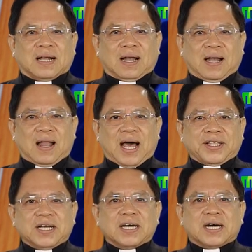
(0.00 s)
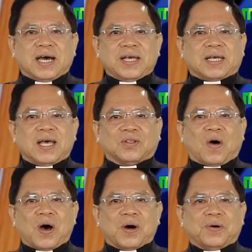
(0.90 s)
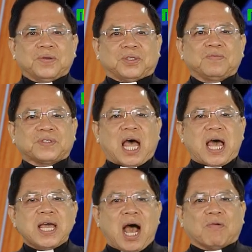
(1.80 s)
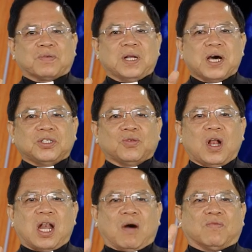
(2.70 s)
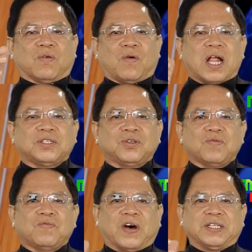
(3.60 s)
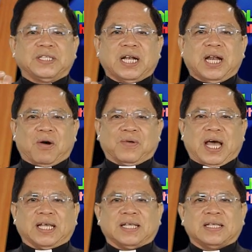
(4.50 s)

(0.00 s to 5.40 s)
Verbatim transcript: là những người Kitô hữu, chúng ta hãy học nơi Chúa lòng khoan dung và nhân hậu này.